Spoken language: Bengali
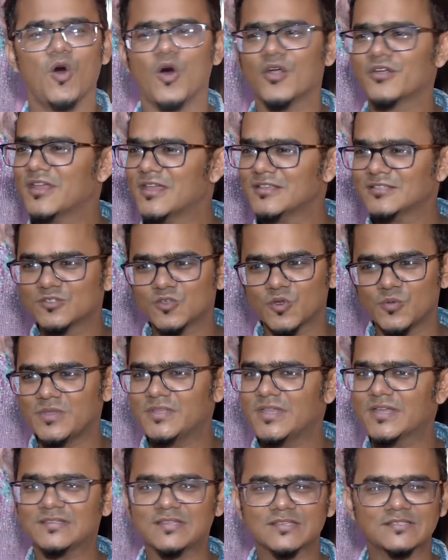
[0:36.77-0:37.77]
অডিয়েন্স ছবি
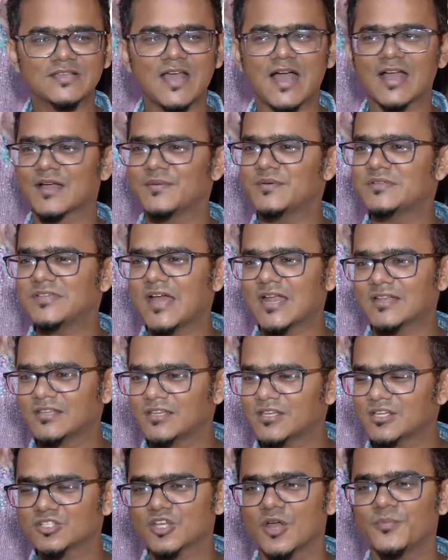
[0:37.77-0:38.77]
দেখতেছে আগামী চার
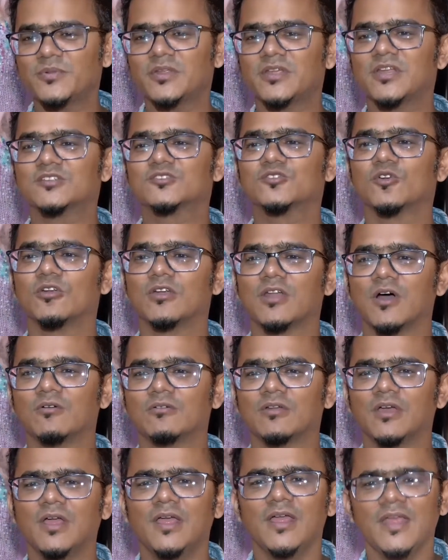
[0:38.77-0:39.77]
দিনের সব টিকিট সোল্ড
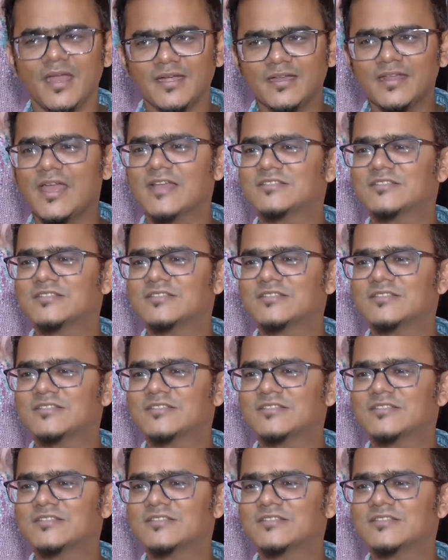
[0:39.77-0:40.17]
আউট এটাই